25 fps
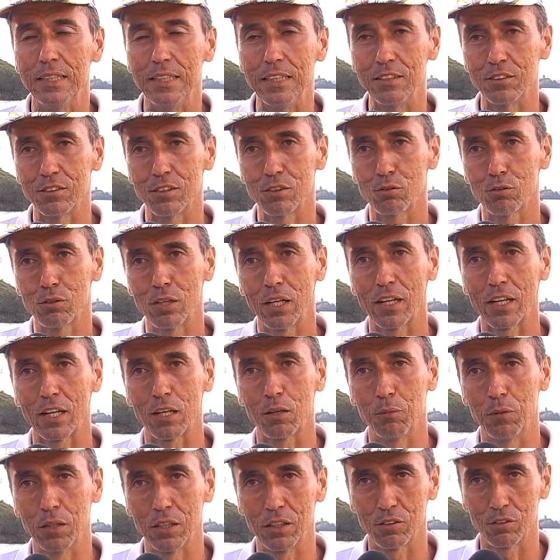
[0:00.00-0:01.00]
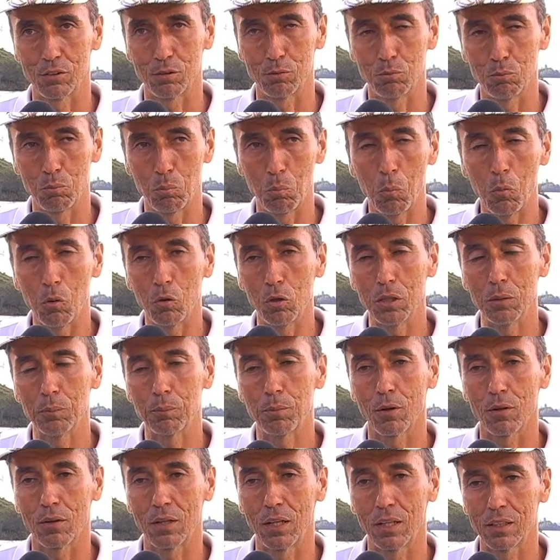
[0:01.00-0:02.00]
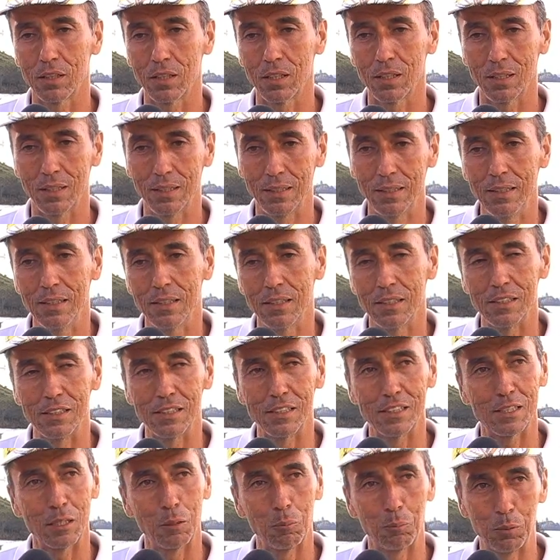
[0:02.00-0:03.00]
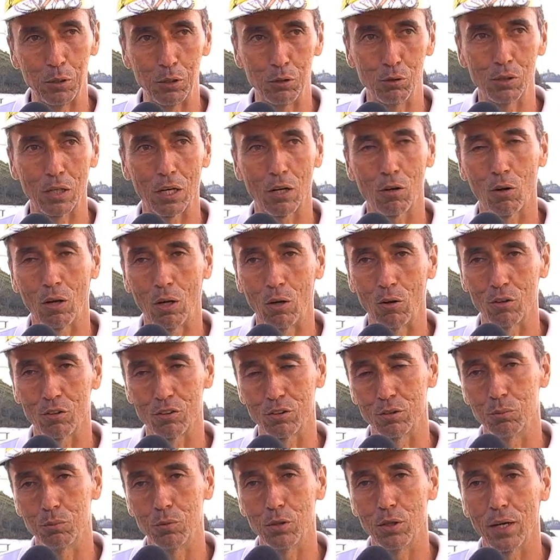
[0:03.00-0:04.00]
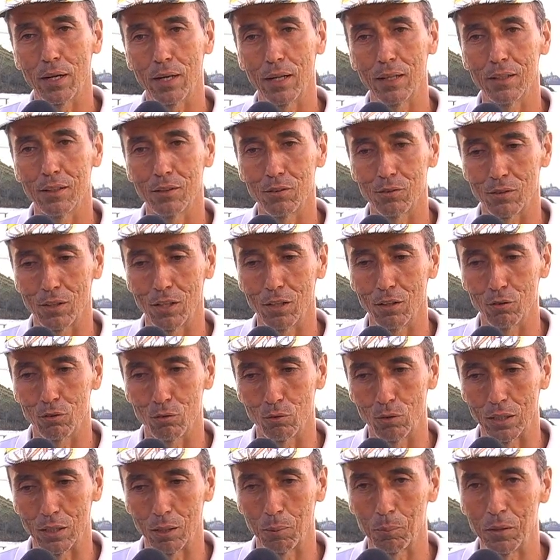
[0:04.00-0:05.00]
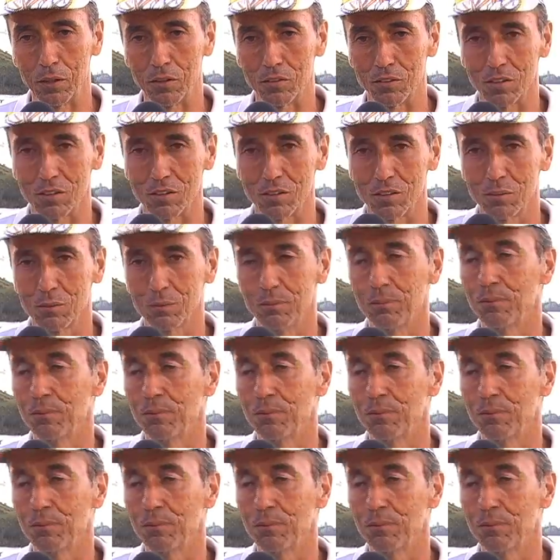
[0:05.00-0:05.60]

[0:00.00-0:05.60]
Esa es una recomendación muy importante y que pide una colaboración muy grande de ustedes los guatapenses.